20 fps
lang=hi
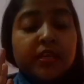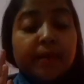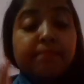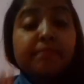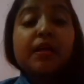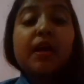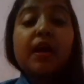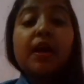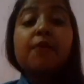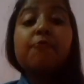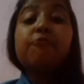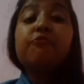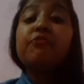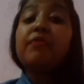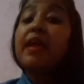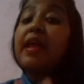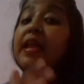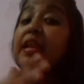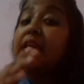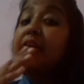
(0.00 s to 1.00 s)
जब तक हम
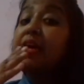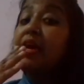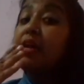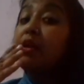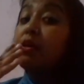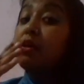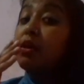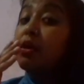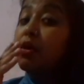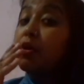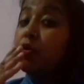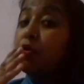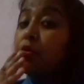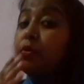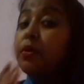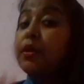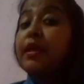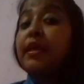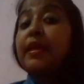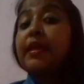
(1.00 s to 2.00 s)
फेलियर
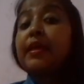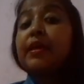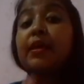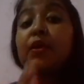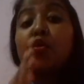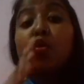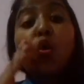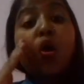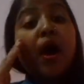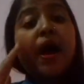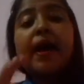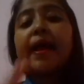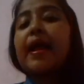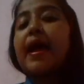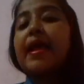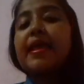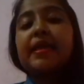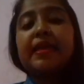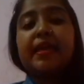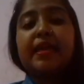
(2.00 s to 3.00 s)
को
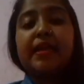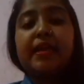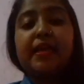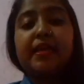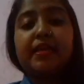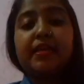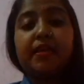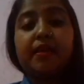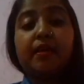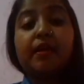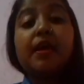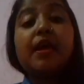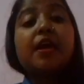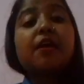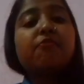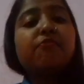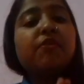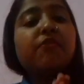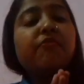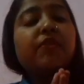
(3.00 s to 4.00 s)
हराएंगे नहीं
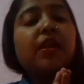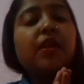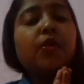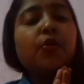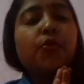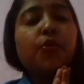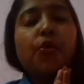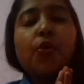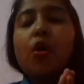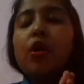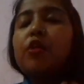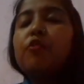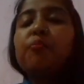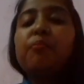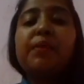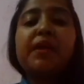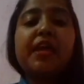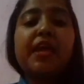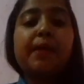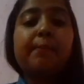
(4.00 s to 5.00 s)
वी विल नॉट
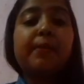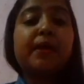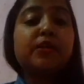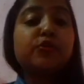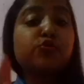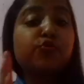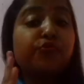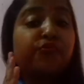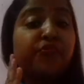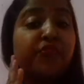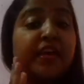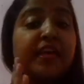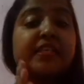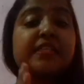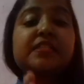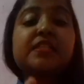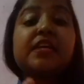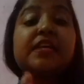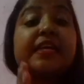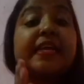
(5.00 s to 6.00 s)
बी एबल टू
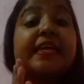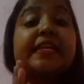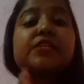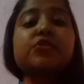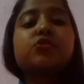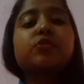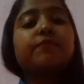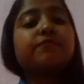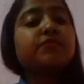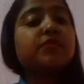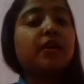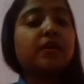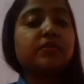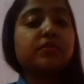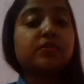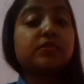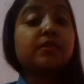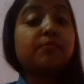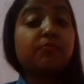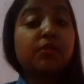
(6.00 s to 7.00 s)
फेस द टेस्ट ऑफ
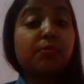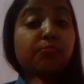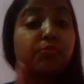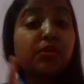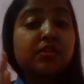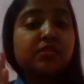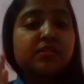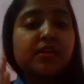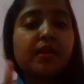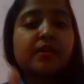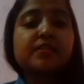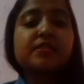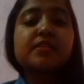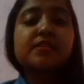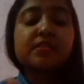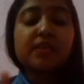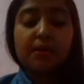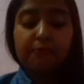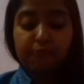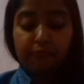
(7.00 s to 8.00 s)
सक्सेस हम तब तक
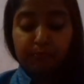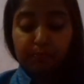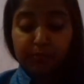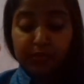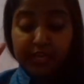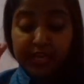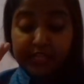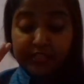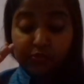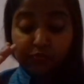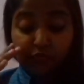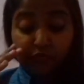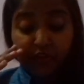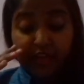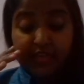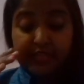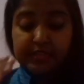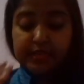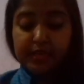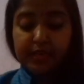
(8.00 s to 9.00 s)
सक्सेस का टेस्ट
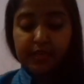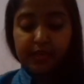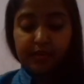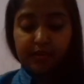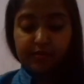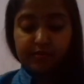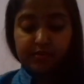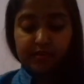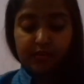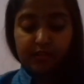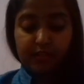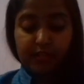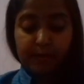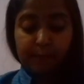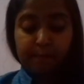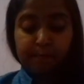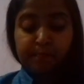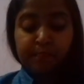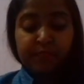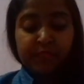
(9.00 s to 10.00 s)
फेस ही नहीं कर
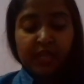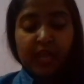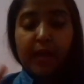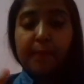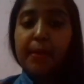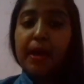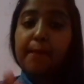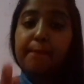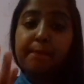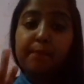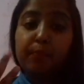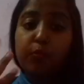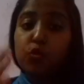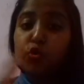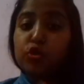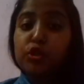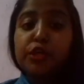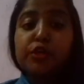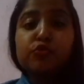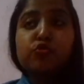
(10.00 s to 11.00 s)
सकते अब आप
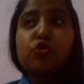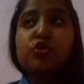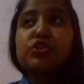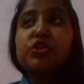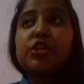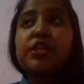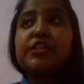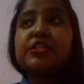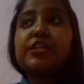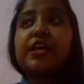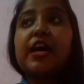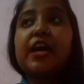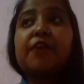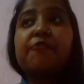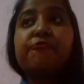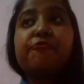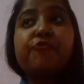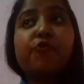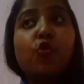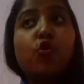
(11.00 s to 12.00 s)
खुद ही सोच लीजिए
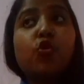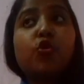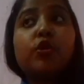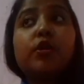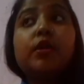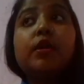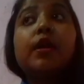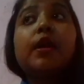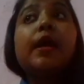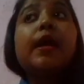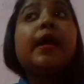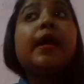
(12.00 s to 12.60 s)
अगर फोर्ड